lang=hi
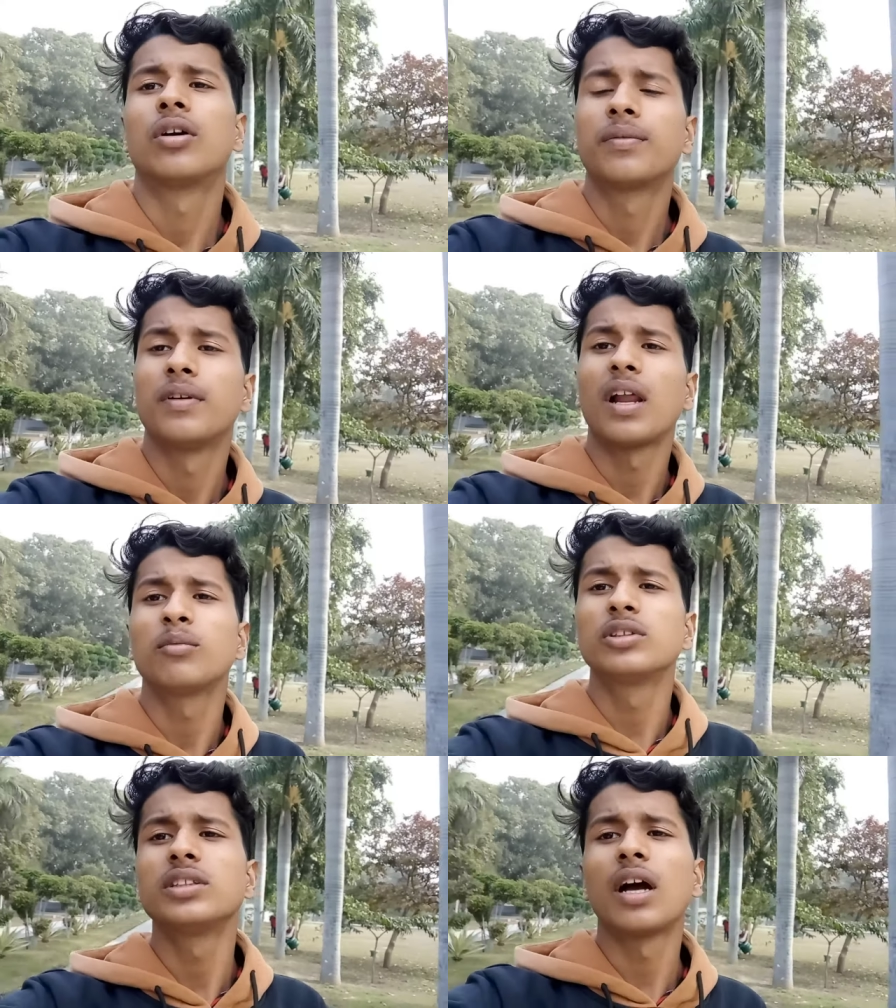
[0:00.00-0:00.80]
और फिलहाल
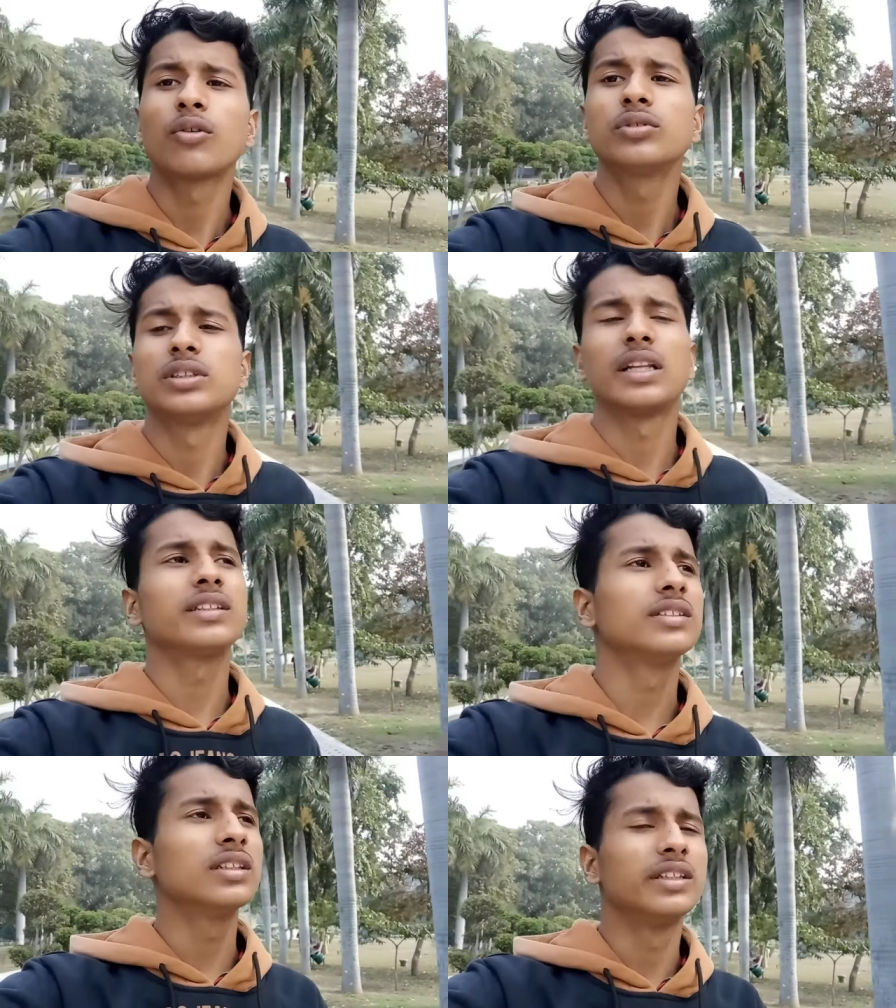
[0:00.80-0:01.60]
मुझे यहाँ कुछ ज़्यादा
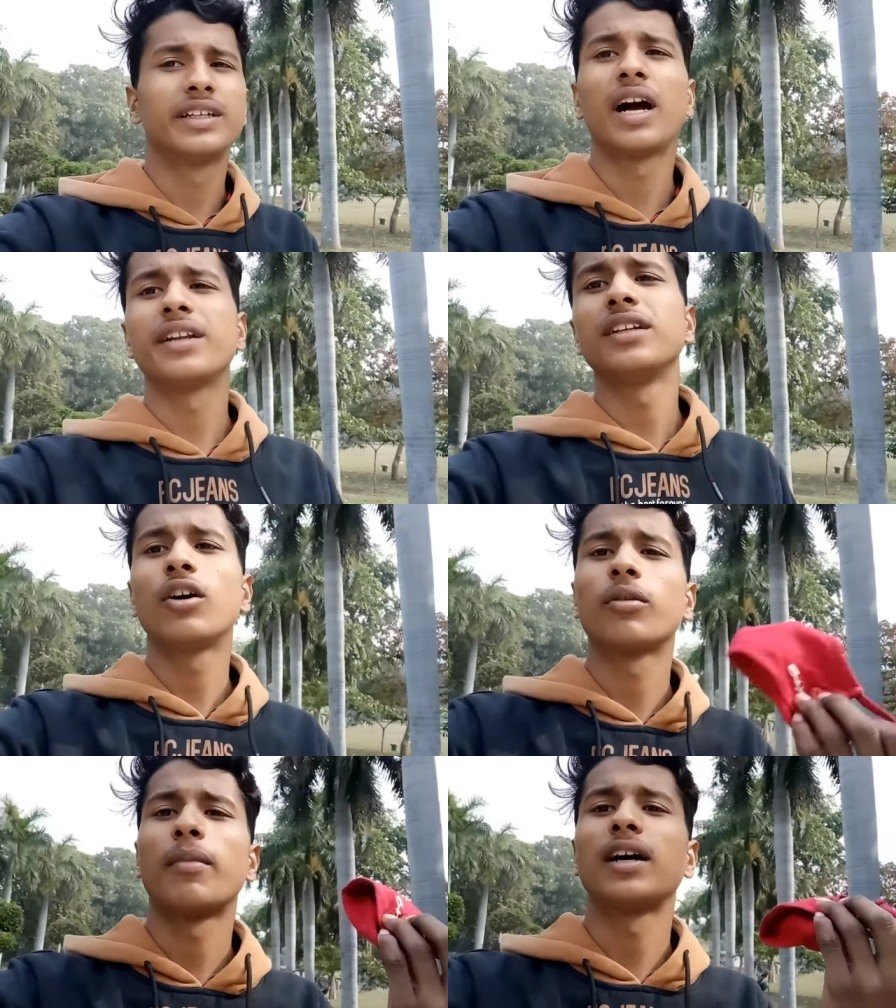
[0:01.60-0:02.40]
चीज़ें दिखा नहीं है
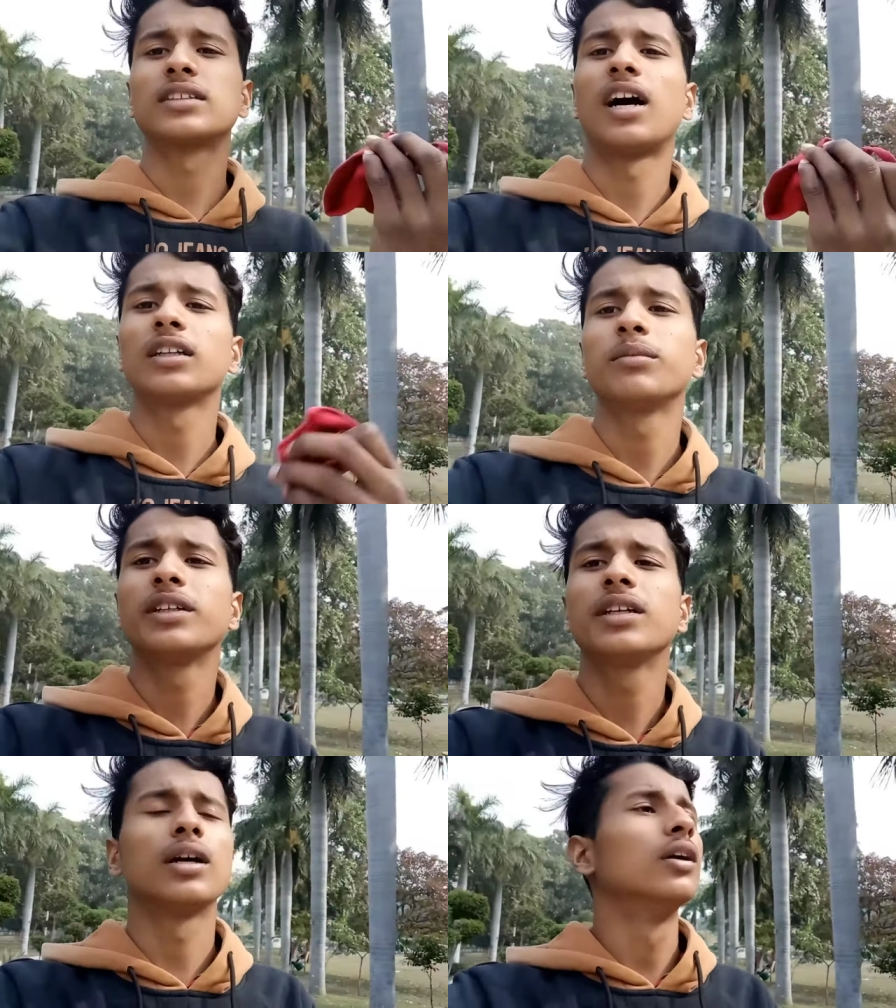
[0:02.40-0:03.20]
और मास्क हाथ में
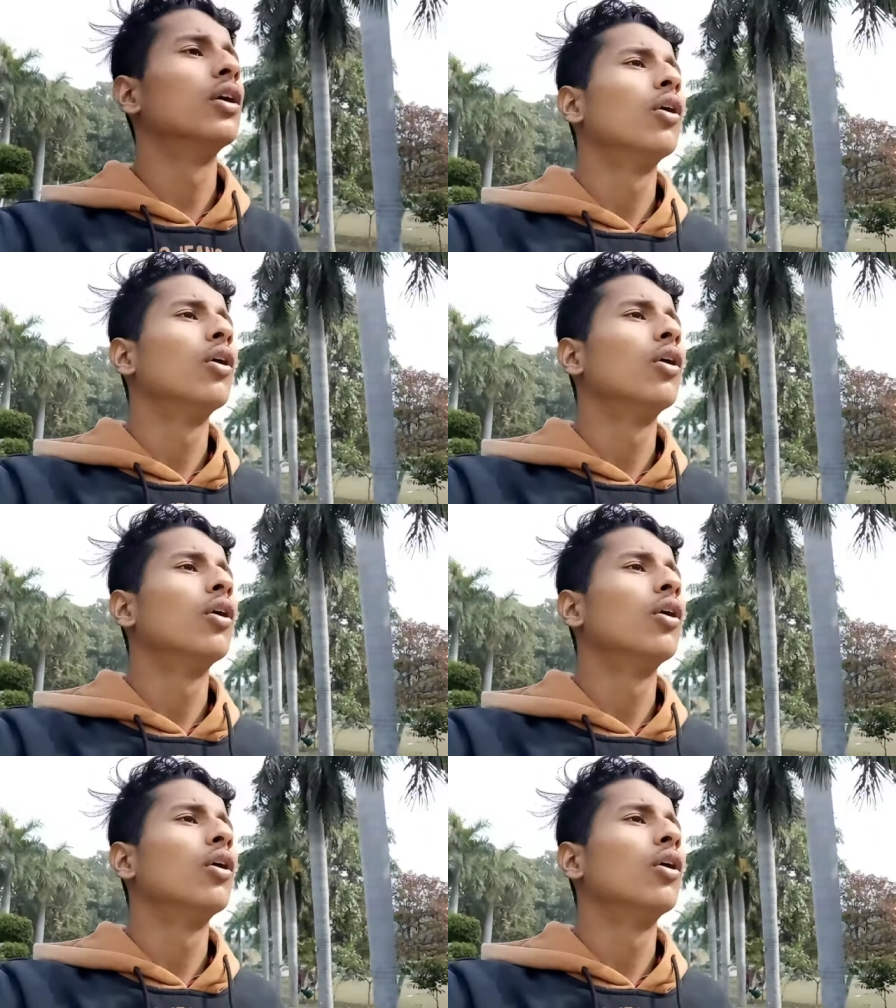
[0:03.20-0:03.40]
ही है